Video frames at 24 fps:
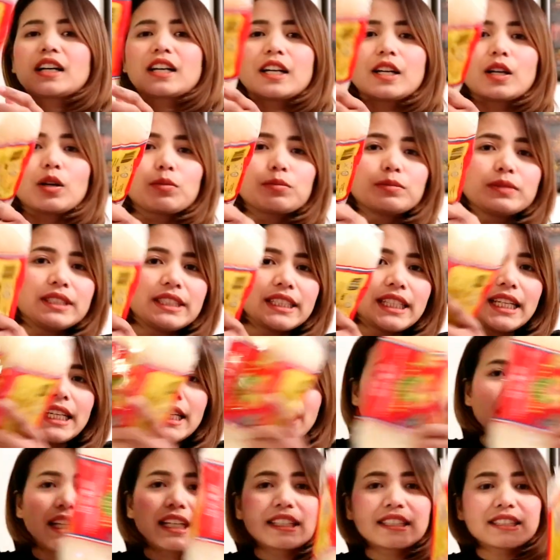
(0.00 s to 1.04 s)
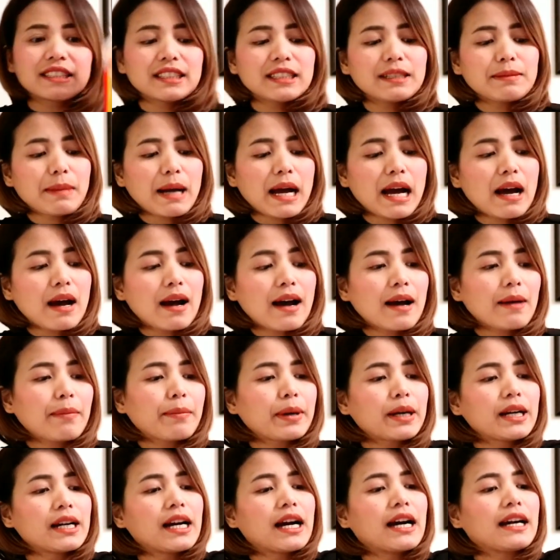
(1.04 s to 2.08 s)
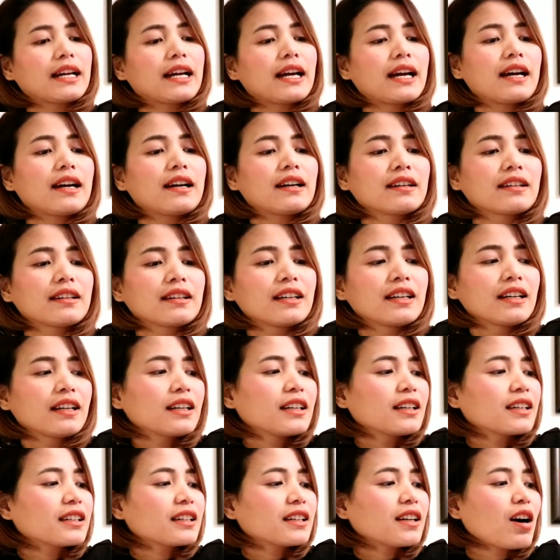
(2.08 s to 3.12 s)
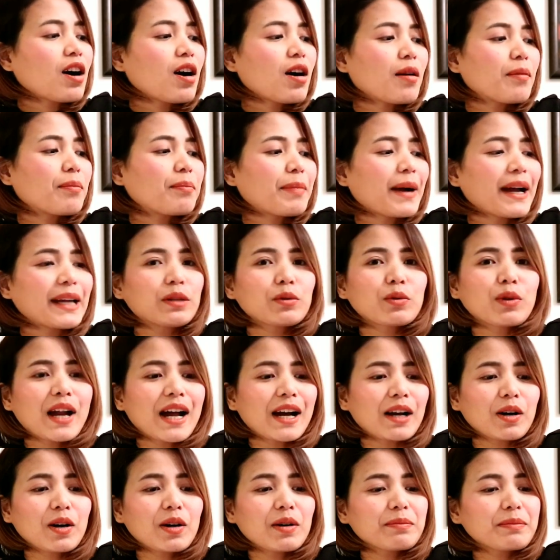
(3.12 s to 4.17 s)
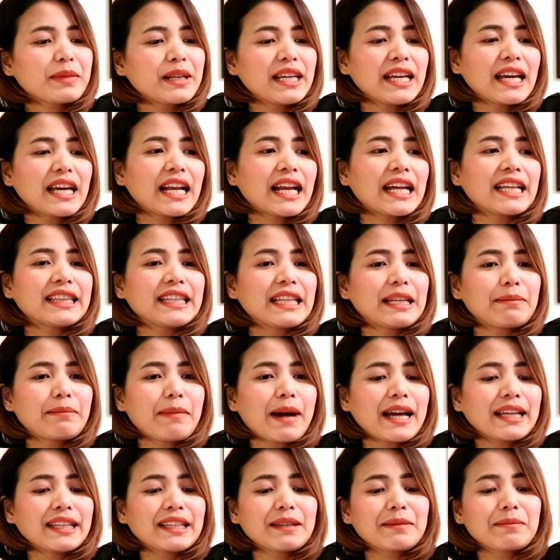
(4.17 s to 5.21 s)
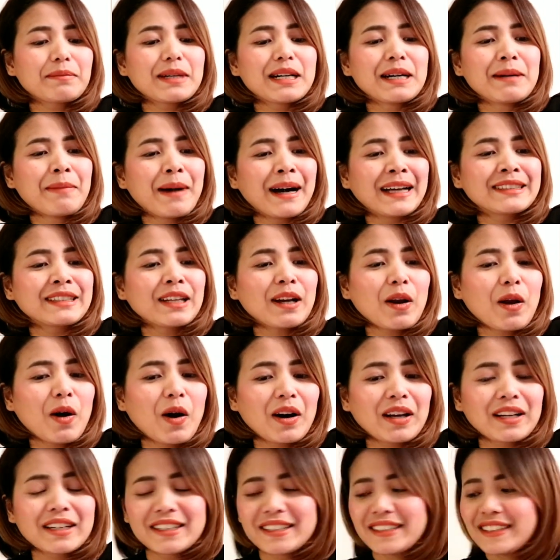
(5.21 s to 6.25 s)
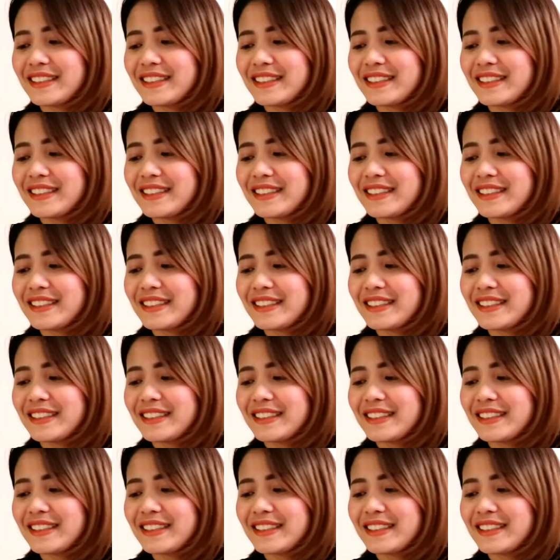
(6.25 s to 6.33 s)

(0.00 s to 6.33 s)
ขนมจีนซื้อมาเผื่อนะคะ ก็ไปทุกครั้งก็มีอะไรติดไม้ติดมือมาตลอด